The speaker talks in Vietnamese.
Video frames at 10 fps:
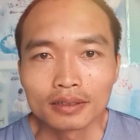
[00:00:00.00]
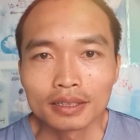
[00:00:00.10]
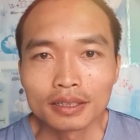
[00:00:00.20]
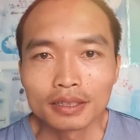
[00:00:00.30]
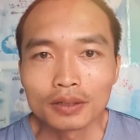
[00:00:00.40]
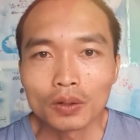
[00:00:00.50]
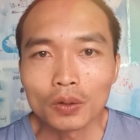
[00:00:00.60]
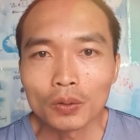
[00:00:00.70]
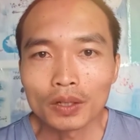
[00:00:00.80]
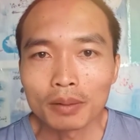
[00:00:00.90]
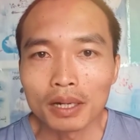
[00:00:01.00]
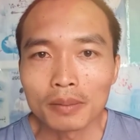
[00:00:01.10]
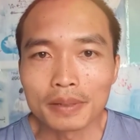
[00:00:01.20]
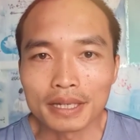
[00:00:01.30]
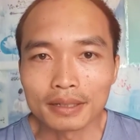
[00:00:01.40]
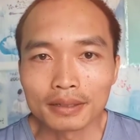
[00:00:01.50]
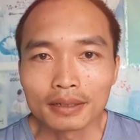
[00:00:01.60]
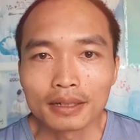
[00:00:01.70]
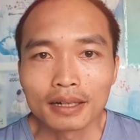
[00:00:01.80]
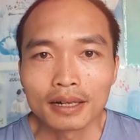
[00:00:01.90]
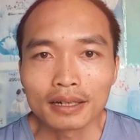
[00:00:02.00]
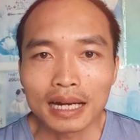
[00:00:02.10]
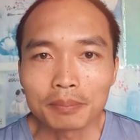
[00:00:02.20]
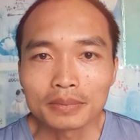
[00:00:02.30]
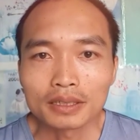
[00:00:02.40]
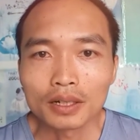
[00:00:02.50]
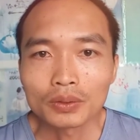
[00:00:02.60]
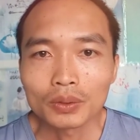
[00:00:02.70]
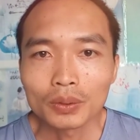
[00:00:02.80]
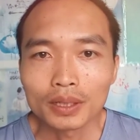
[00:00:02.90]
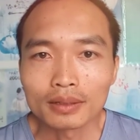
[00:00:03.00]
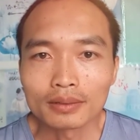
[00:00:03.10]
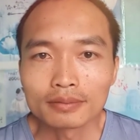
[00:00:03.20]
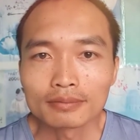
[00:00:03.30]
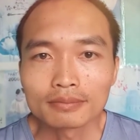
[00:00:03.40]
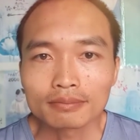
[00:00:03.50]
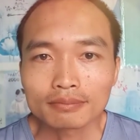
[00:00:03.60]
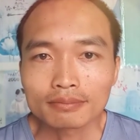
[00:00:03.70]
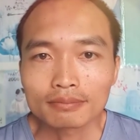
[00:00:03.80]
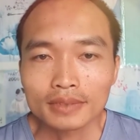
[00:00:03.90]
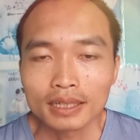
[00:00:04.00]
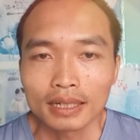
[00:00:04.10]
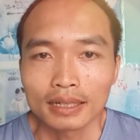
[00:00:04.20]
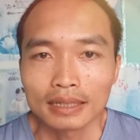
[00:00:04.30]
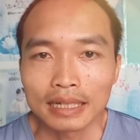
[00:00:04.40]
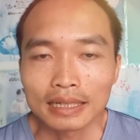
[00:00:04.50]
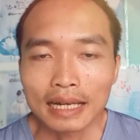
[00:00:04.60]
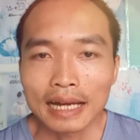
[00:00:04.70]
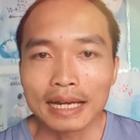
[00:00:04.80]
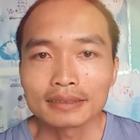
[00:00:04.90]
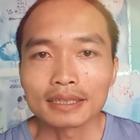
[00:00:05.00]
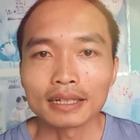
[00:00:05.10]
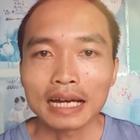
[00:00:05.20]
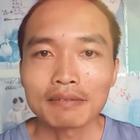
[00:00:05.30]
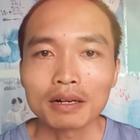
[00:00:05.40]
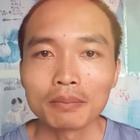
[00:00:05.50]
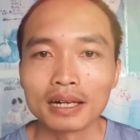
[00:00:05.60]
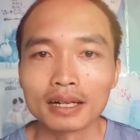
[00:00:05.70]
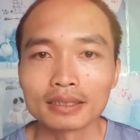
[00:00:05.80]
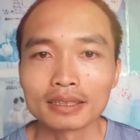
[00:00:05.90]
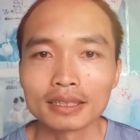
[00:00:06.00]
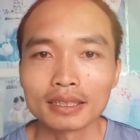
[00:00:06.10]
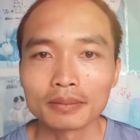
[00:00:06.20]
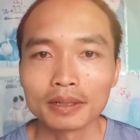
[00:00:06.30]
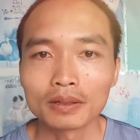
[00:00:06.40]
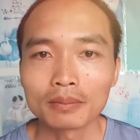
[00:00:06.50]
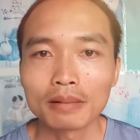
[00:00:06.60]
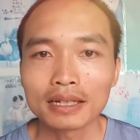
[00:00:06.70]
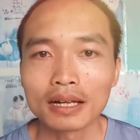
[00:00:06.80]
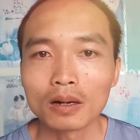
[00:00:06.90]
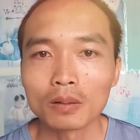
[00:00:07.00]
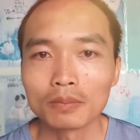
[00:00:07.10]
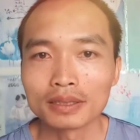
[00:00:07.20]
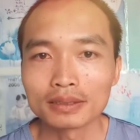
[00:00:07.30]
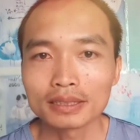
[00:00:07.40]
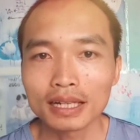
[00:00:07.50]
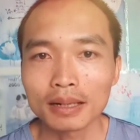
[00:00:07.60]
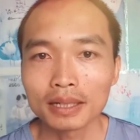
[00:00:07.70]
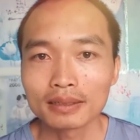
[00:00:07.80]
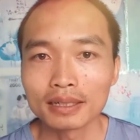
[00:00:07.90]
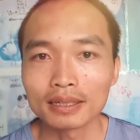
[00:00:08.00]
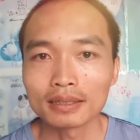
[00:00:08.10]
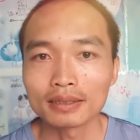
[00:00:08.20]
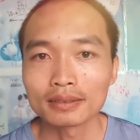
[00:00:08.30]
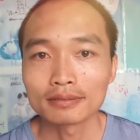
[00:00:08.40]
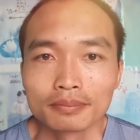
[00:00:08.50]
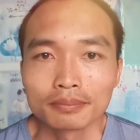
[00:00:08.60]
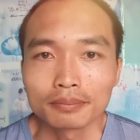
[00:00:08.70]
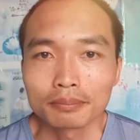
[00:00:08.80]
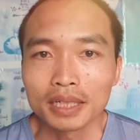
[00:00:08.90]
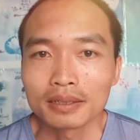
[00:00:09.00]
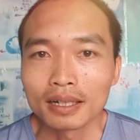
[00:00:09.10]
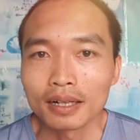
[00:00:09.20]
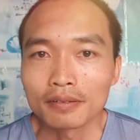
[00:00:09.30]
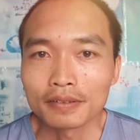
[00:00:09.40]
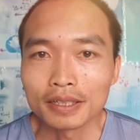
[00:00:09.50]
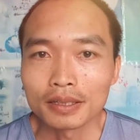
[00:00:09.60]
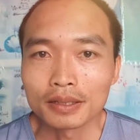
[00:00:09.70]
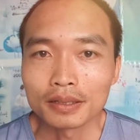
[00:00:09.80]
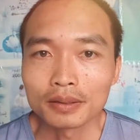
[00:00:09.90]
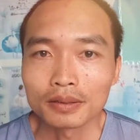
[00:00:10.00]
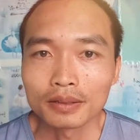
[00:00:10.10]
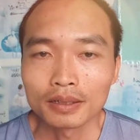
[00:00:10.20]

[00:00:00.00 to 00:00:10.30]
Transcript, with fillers: Khi ngồi ở bờ biển, ngắm những con thuyền đánh cá, chở cá vào bờ thì bắt đầu mình rất là bất ngờ. Bất ngờ vì